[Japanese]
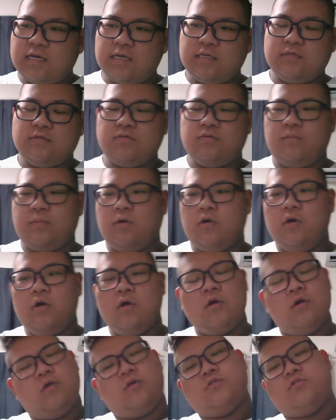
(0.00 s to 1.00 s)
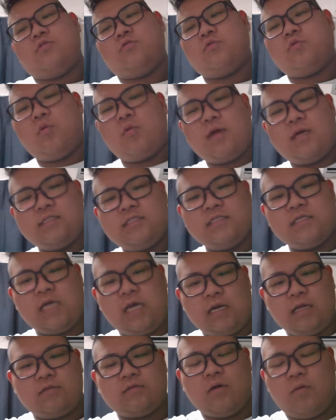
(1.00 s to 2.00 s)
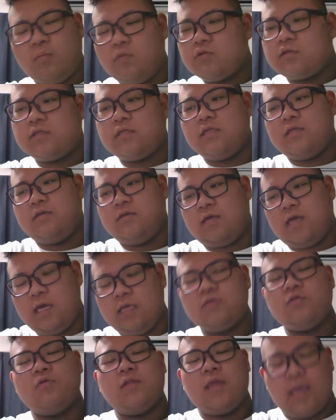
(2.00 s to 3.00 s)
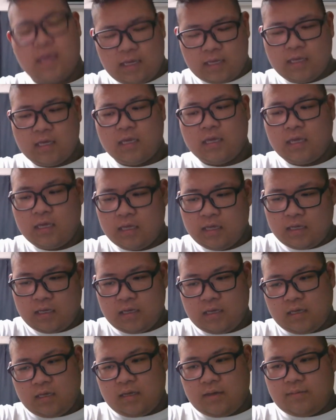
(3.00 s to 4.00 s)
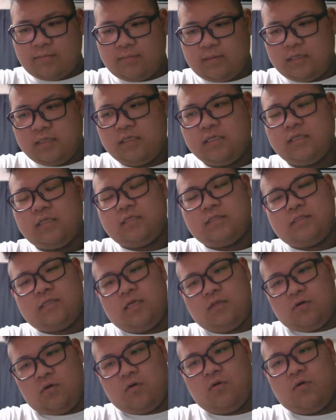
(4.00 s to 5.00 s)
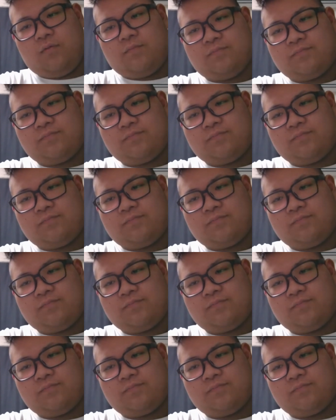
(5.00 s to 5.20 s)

ン行くのも、ちょっとおかしいかなとは思っているけどね。まあいいですけど、